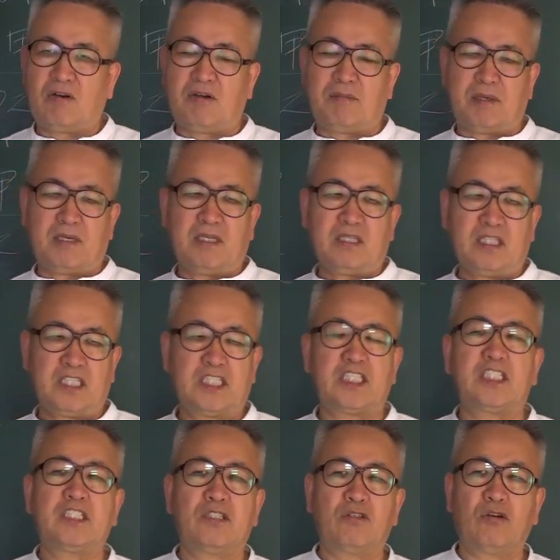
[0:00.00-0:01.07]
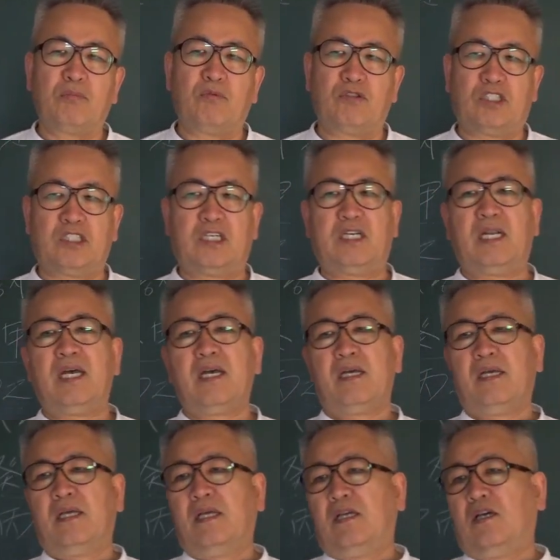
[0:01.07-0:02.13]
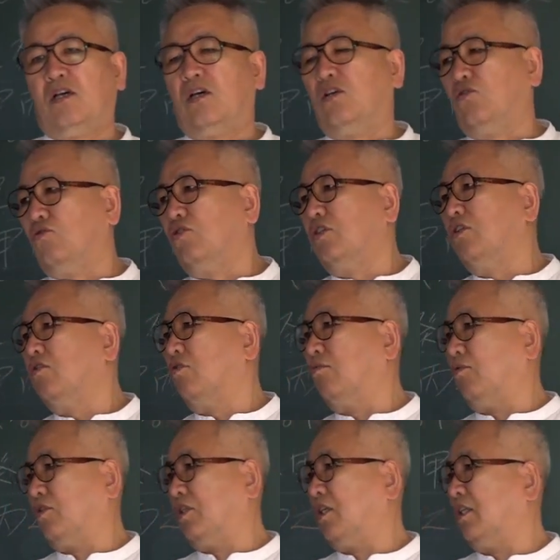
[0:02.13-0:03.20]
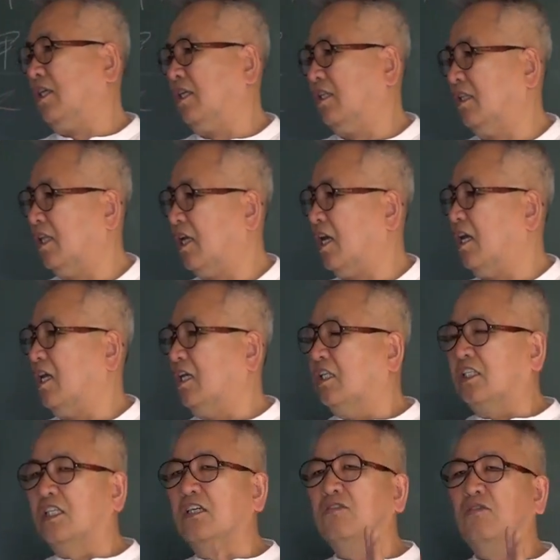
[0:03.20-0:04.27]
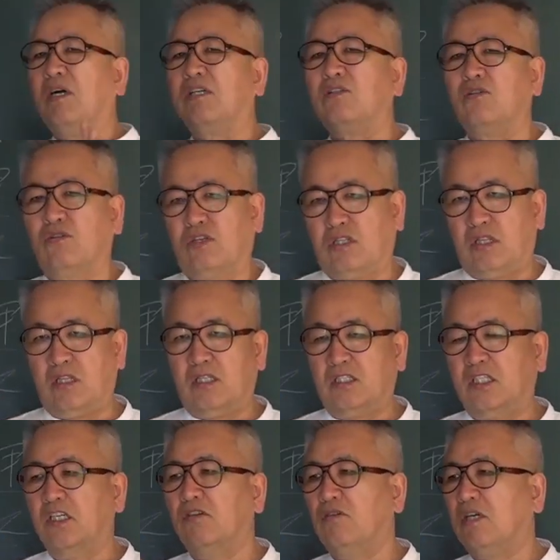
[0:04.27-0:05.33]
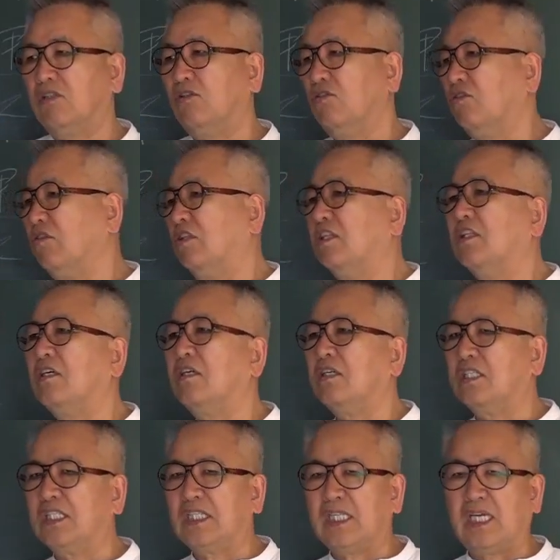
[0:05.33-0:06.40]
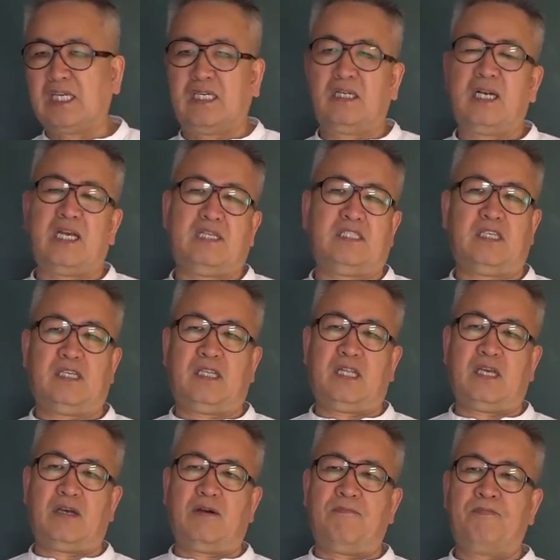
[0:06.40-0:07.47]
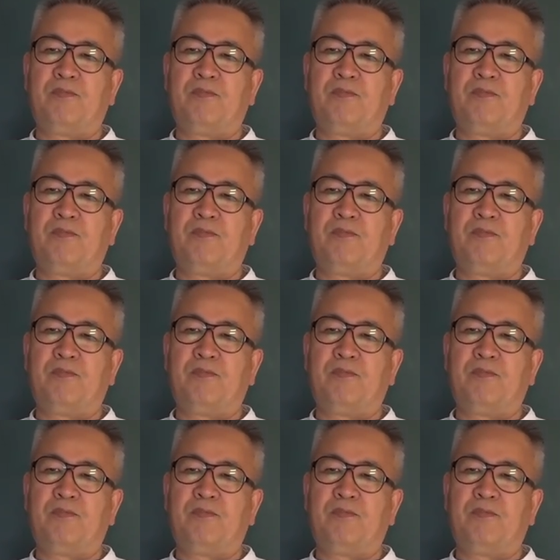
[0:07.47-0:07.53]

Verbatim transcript: 하면은 지지로 보시거나 육신으로 보셔야 되는데, 정확도는 떨어진다는 걸 아셔야 돼요.